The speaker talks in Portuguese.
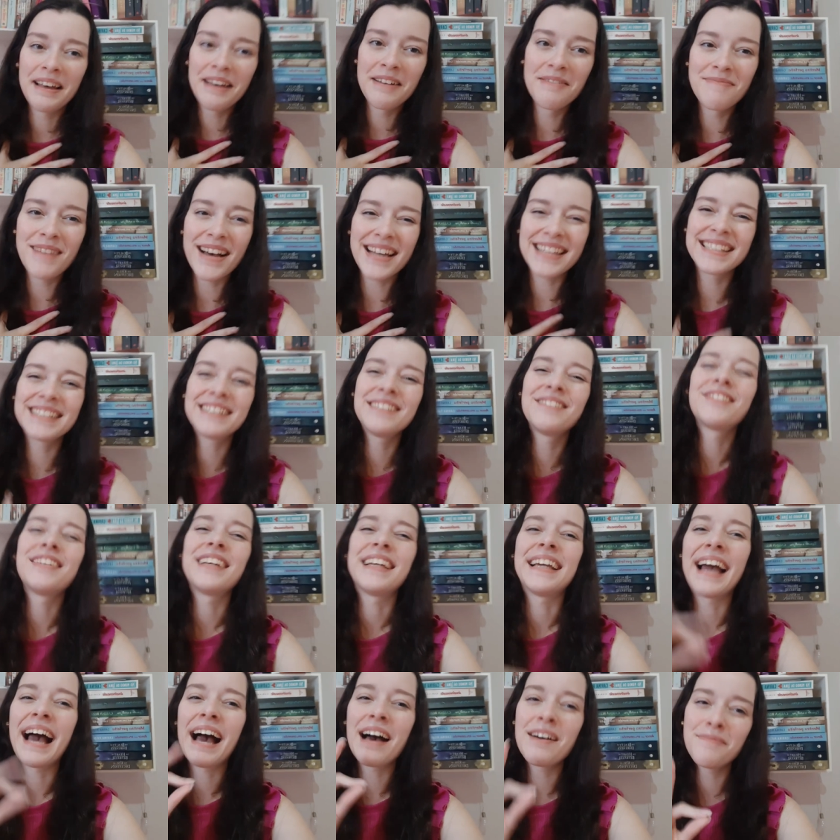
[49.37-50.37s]
Mas
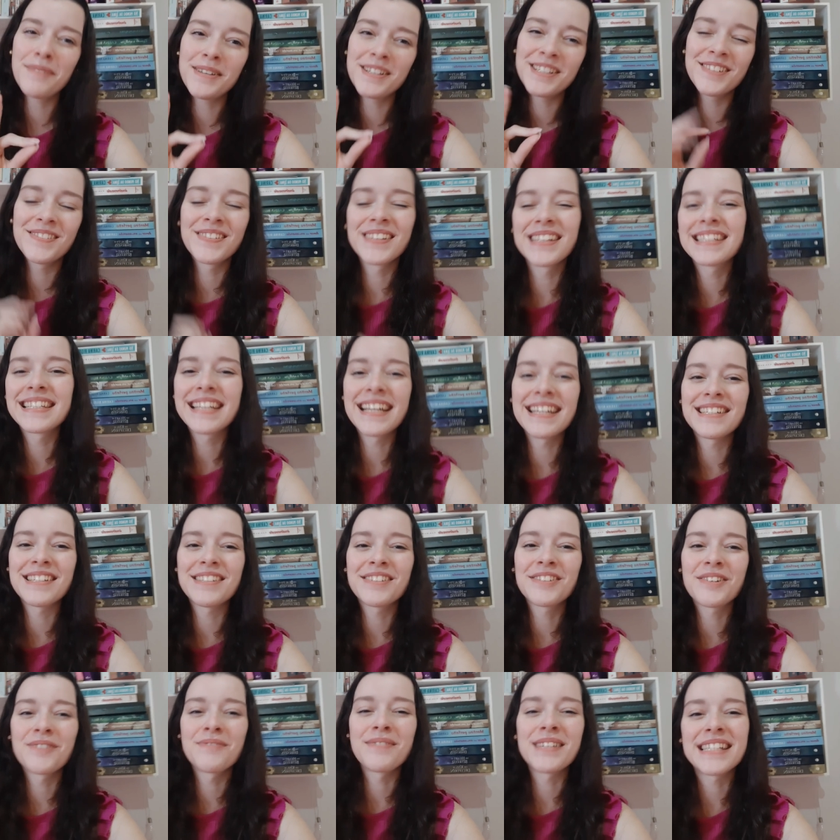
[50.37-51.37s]
enfim, rapidinho antes da
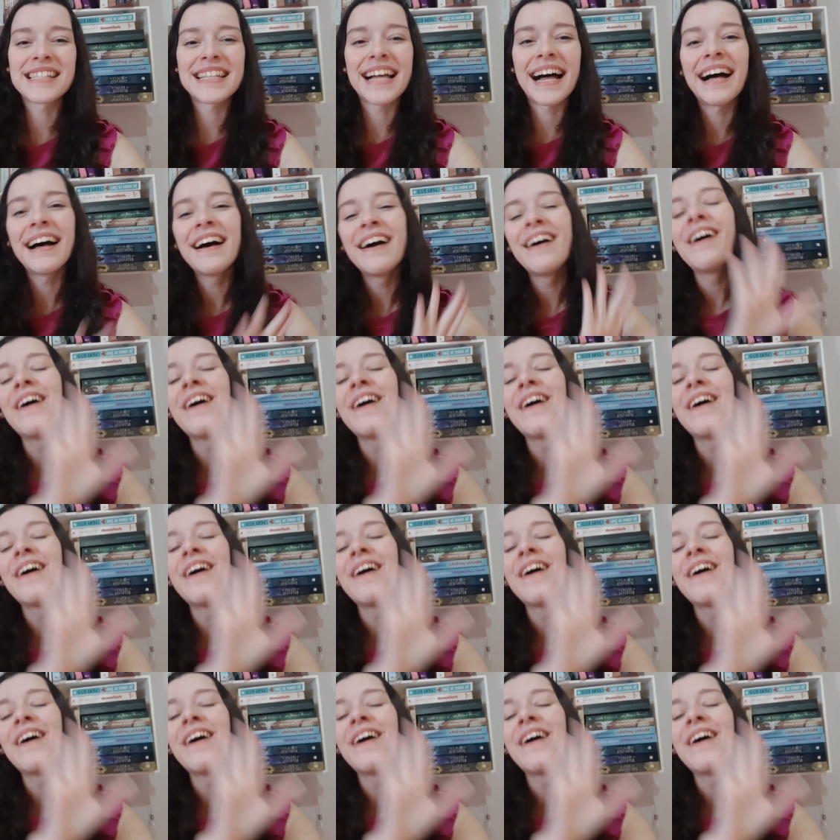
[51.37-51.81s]
gente começar.